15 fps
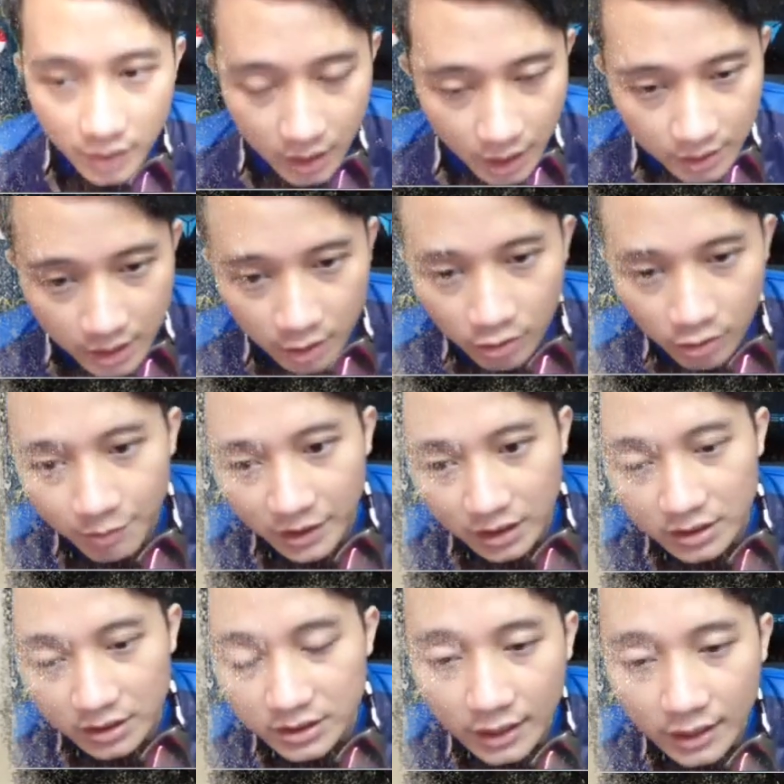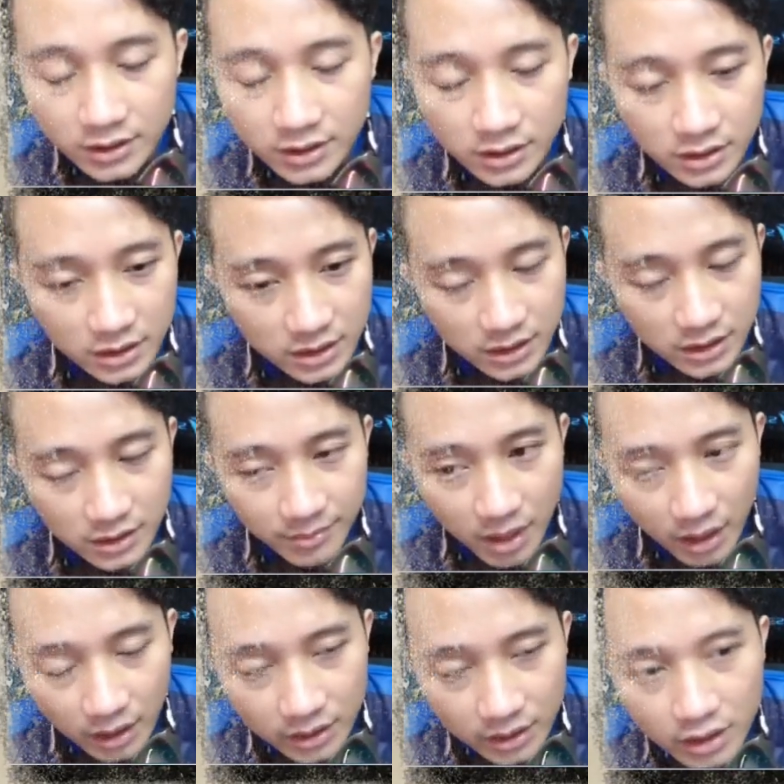gue pick Sansin di sini makanya
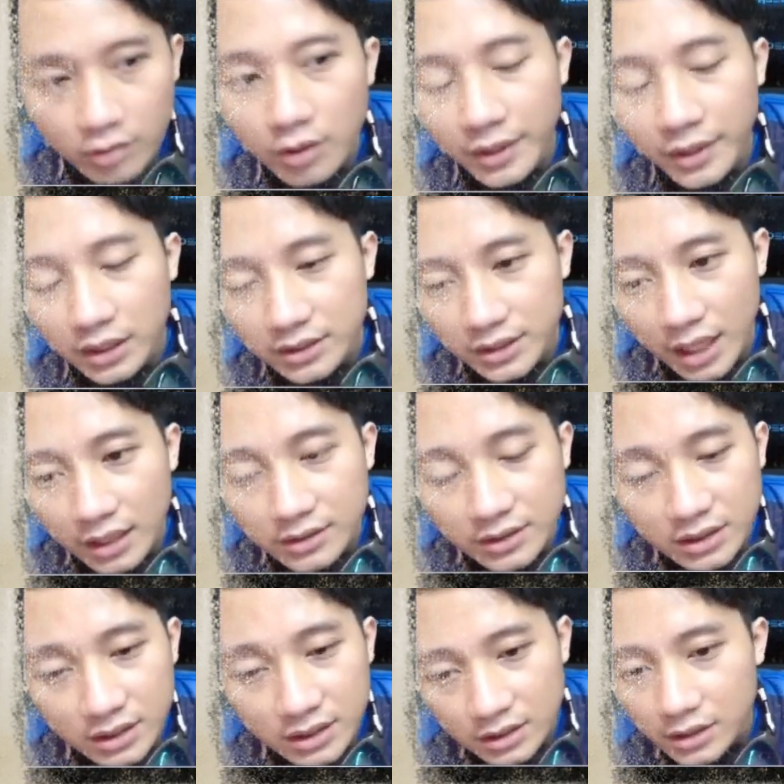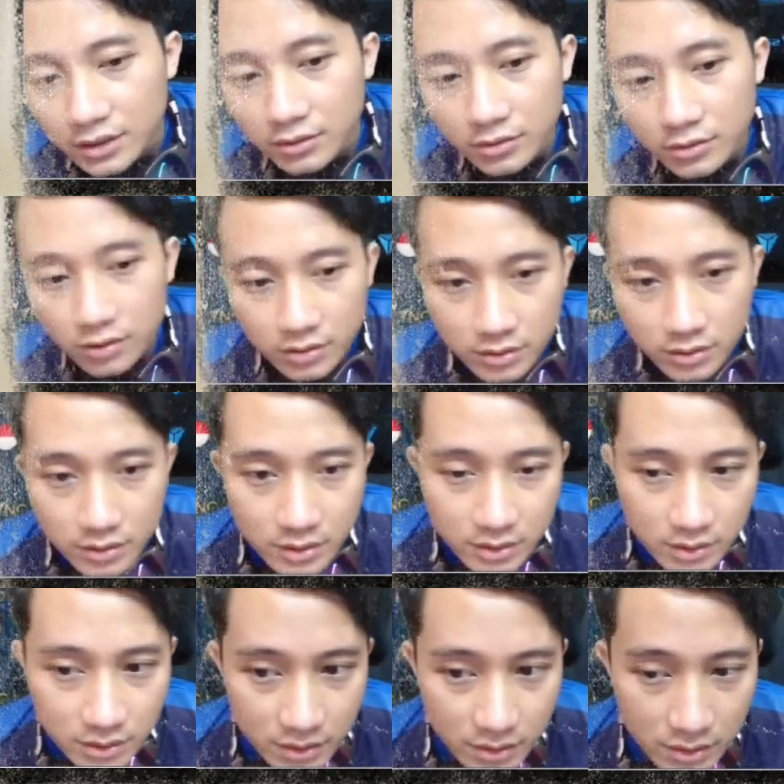gue pick Sansin gitu
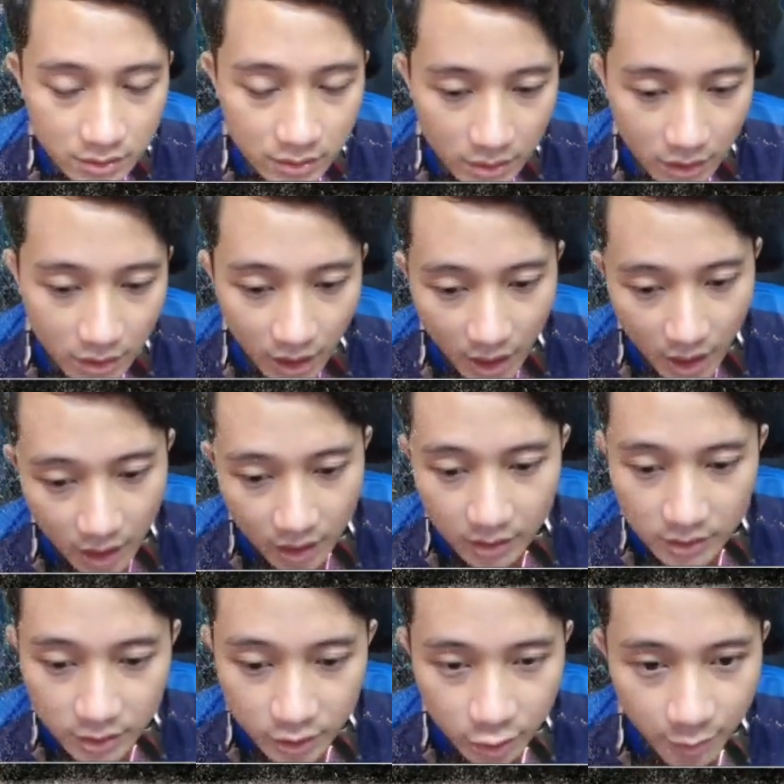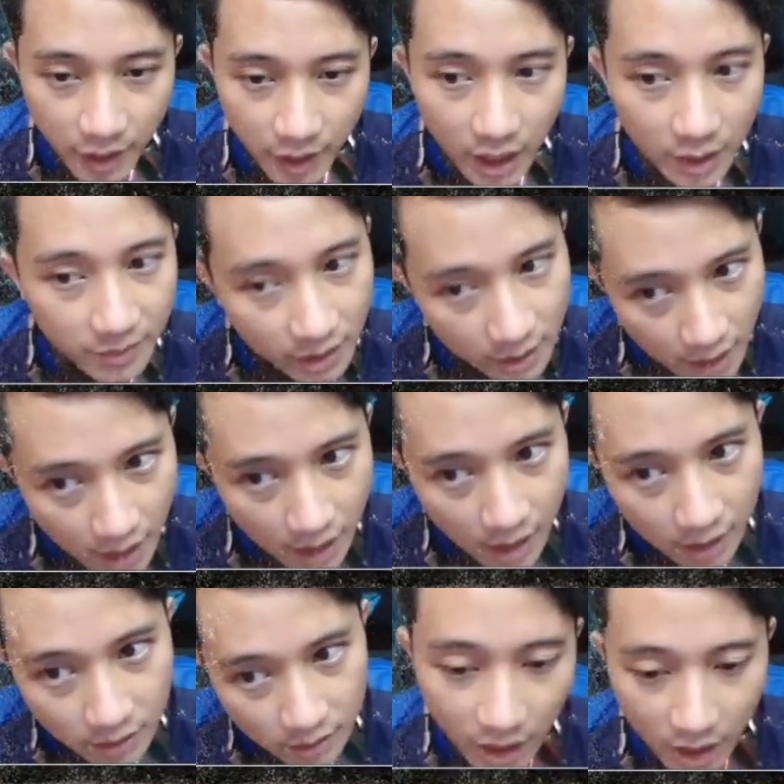ya supaya menang
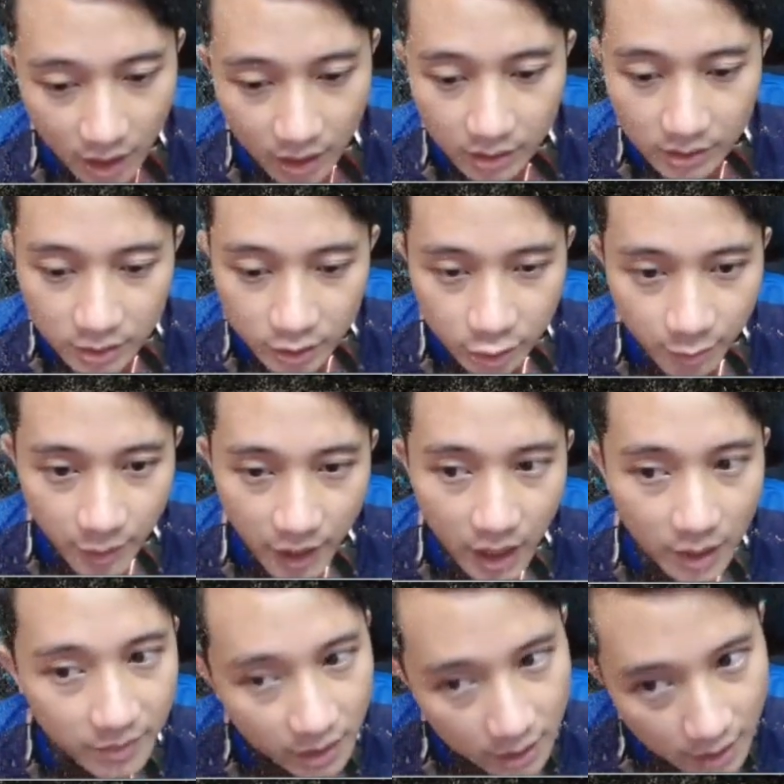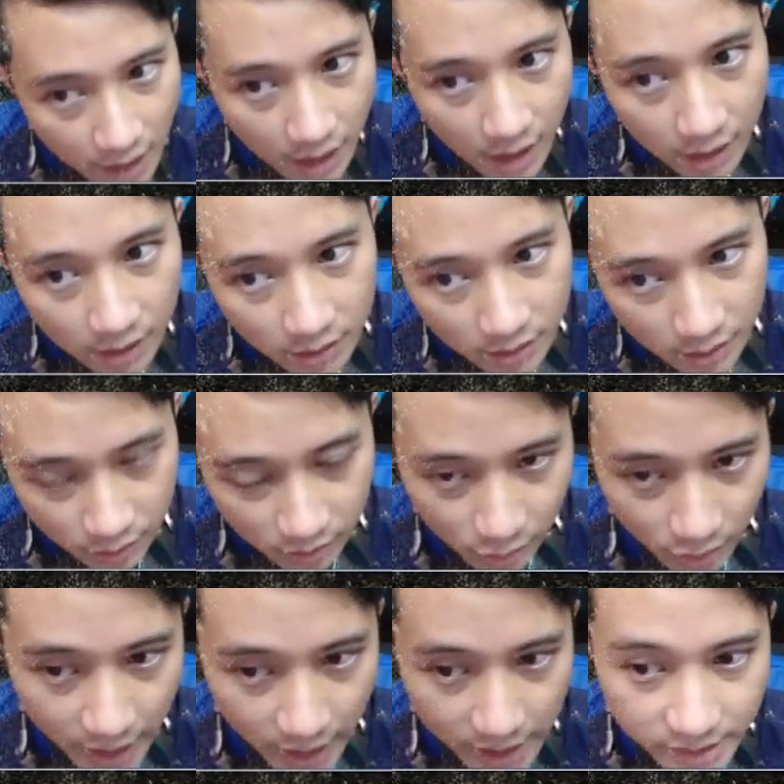supaya menang gitu gue
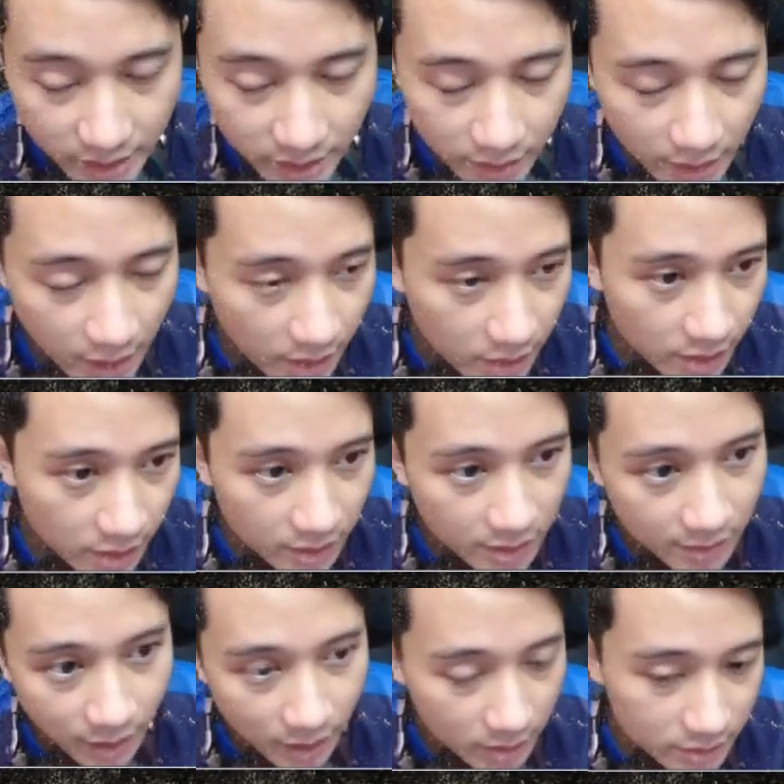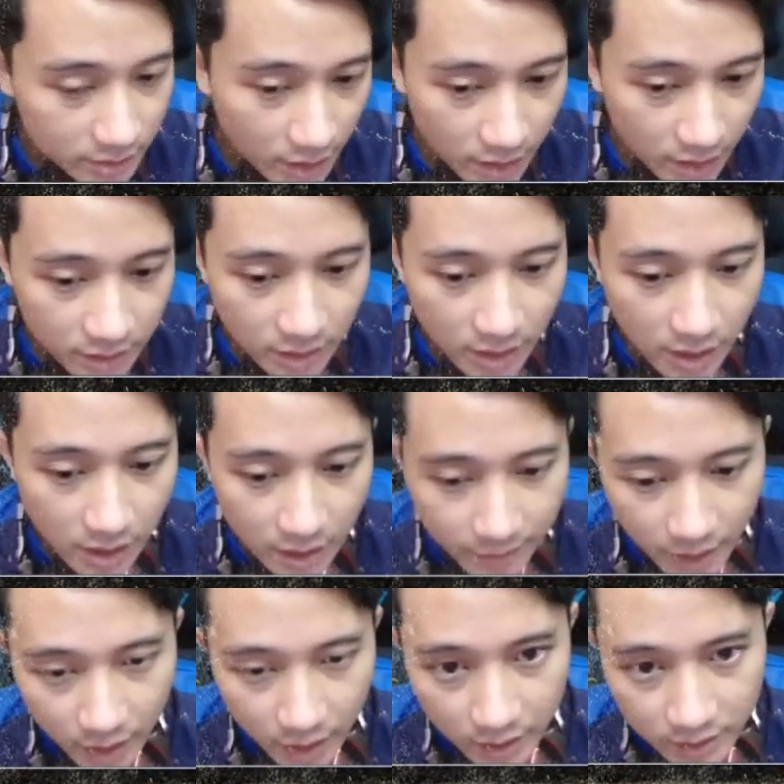ajarin kalian gimana caranya
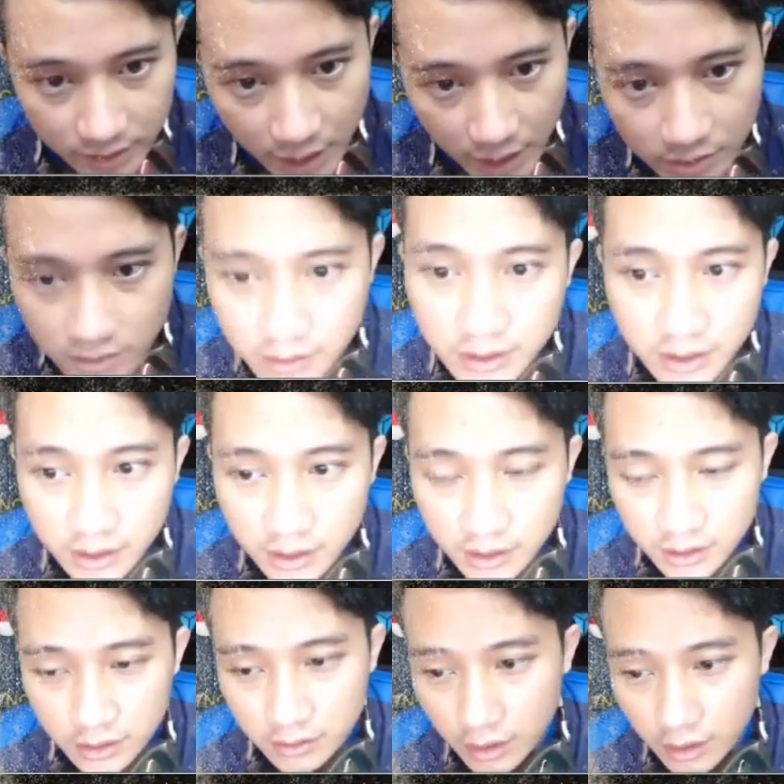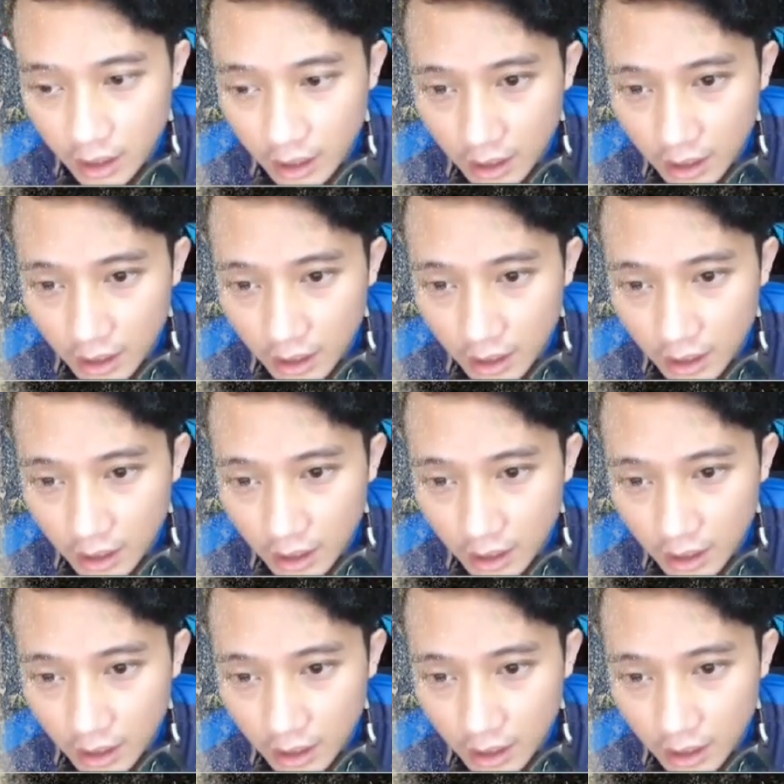pakai isansin gitu kan